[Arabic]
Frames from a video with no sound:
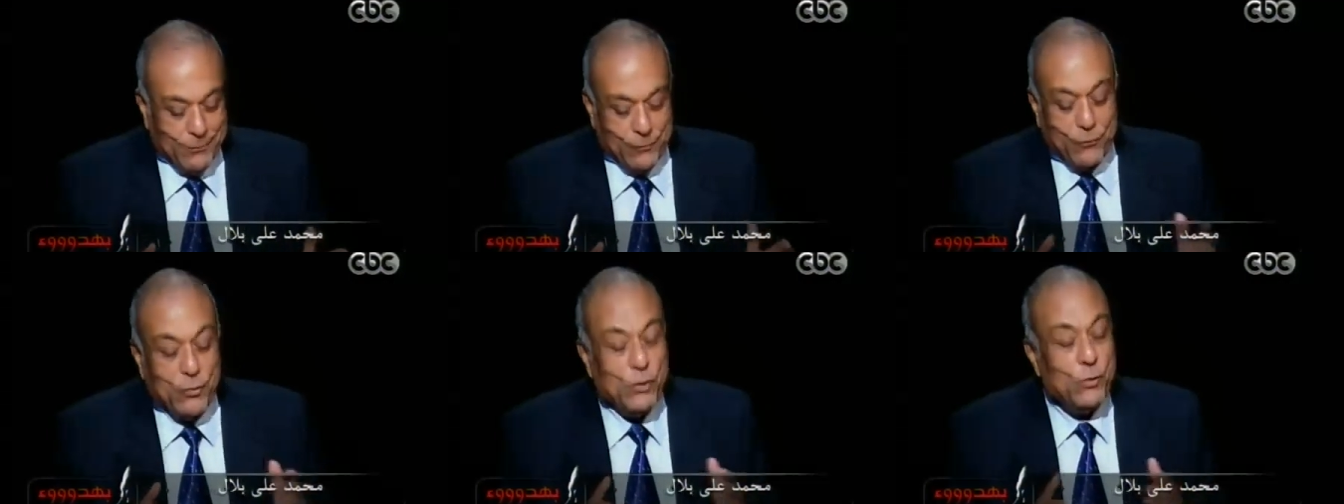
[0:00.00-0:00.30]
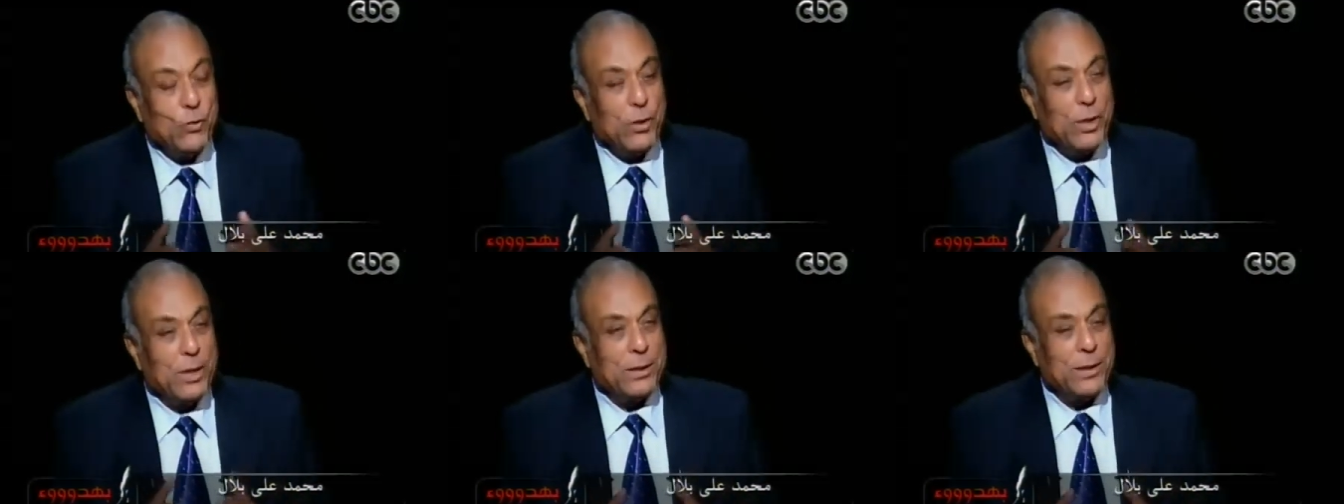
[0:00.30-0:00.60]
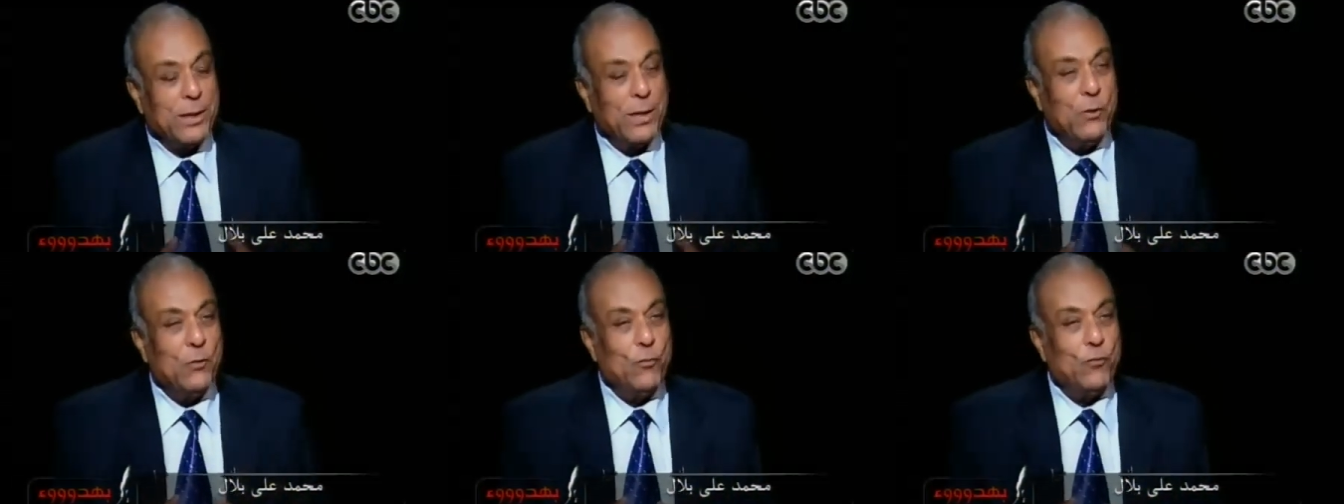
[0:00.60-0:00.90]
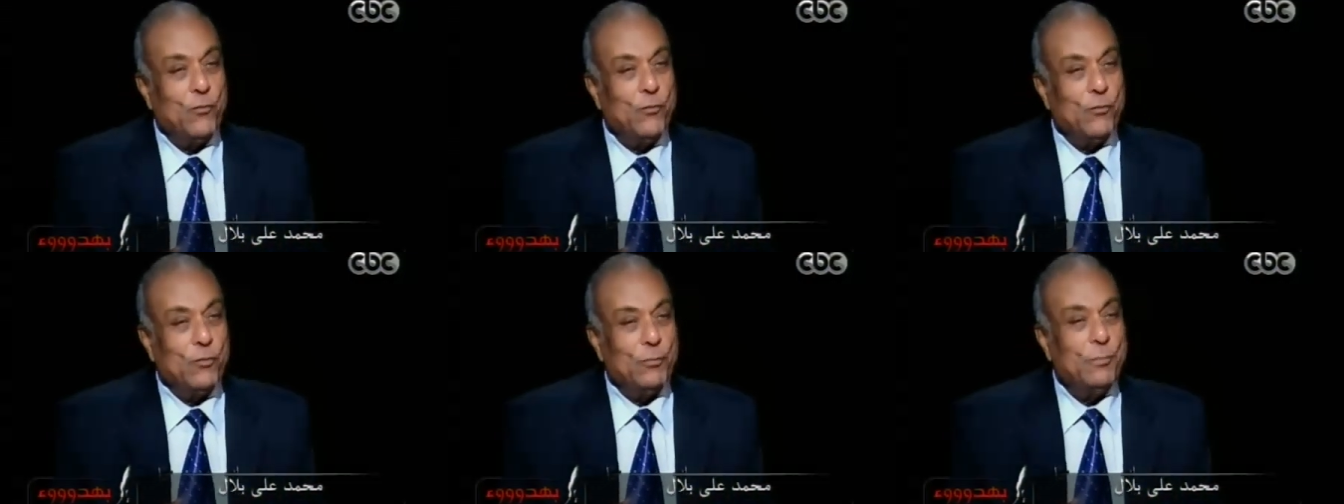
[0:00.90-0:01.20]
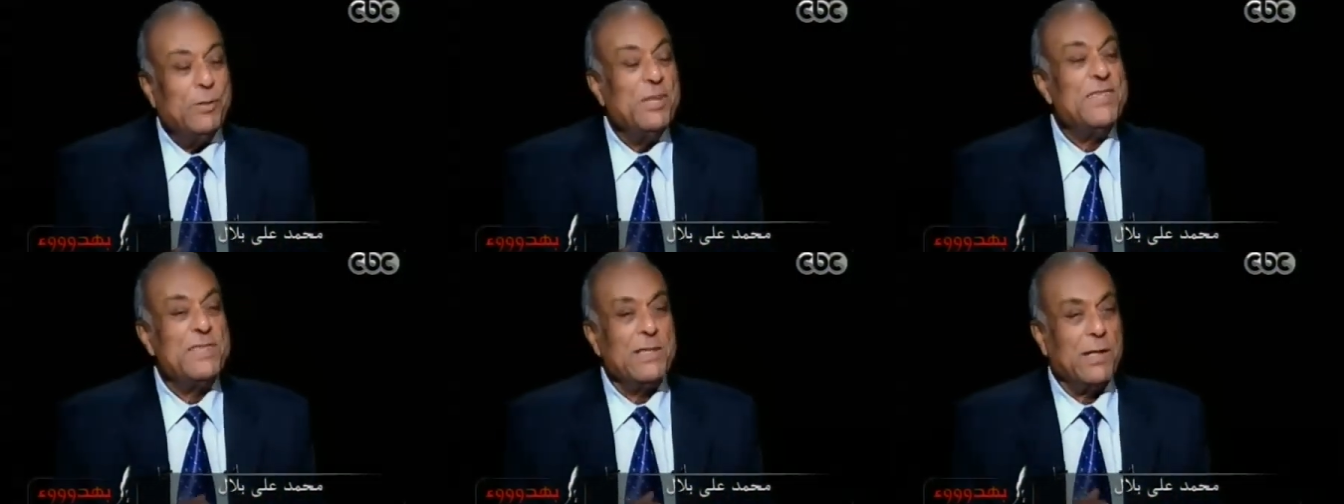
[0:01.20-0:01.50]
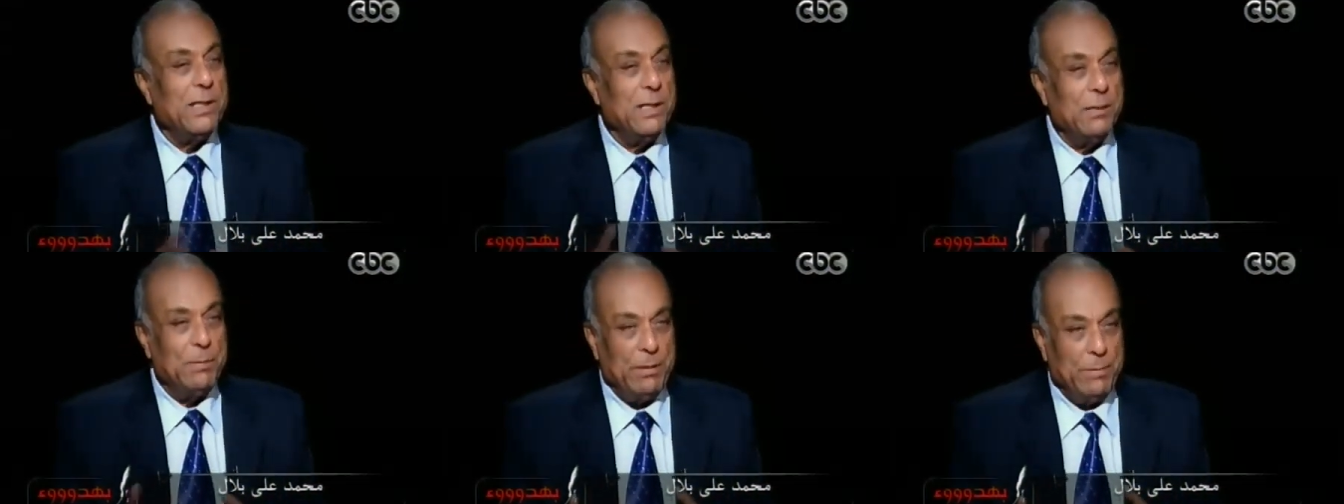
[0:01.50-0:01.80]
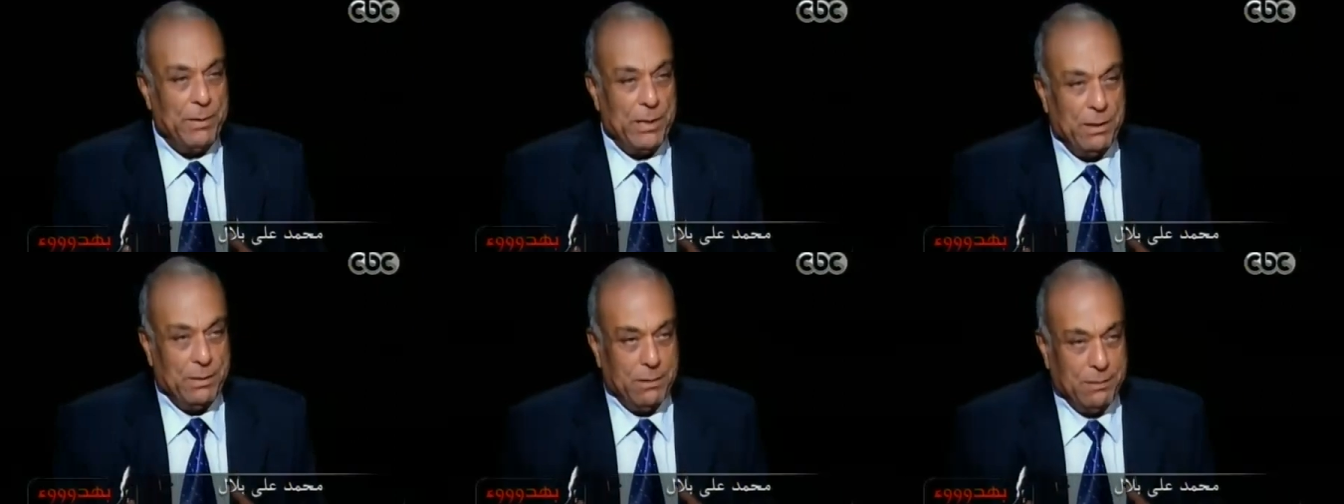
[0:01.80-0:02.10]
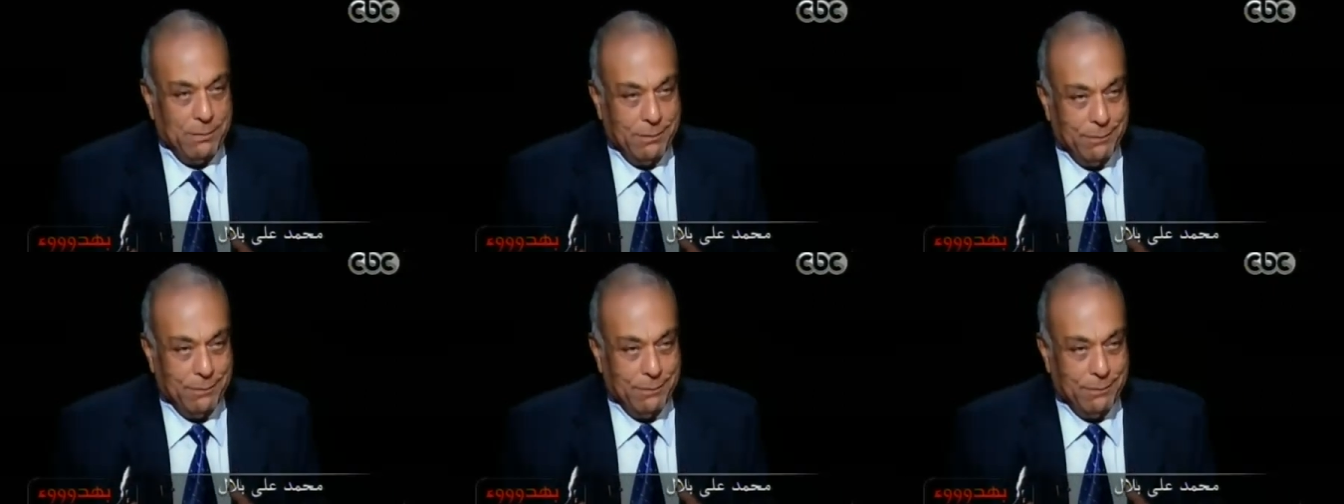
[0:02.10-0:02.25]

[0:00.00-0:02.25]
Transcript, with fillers: في هناك تخوف من استخدام المال